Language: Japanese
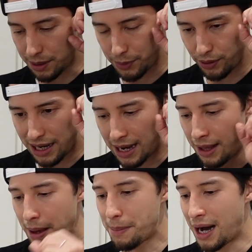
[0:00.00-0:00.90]
たものが、
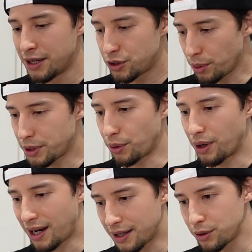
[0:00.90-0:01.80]
まあ、人々の
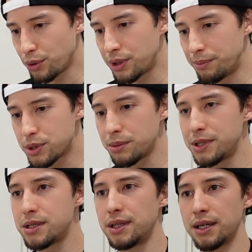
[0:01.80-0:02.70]
感動に結
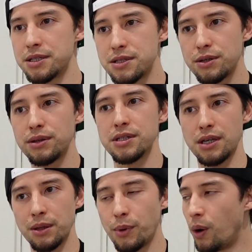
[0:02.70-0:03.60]
びついたりするんです
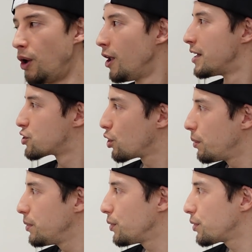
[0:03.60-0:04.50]
けども
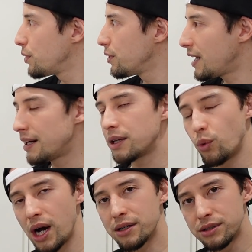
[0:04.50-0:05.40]
勝負事の中で
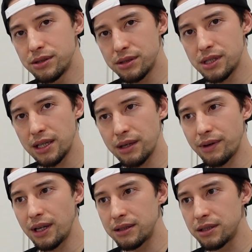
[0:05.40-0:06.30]
は偶然で
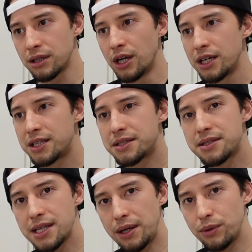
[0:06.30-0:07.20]
はなく
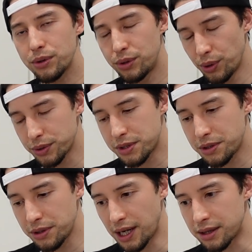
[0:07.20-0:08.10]
必然をどう
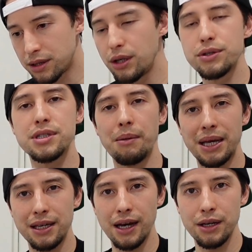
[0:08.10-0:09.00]
作るかっていうせ
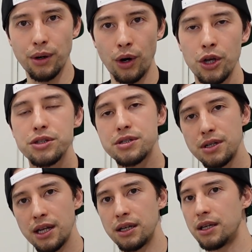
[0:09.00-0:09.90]
めぎ合いを常
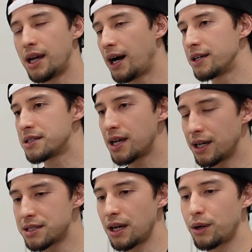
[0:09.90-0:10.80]
にやはり世
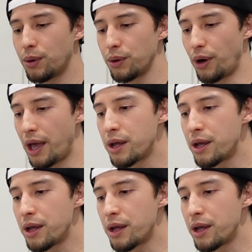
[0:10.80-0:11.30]
界最高峰の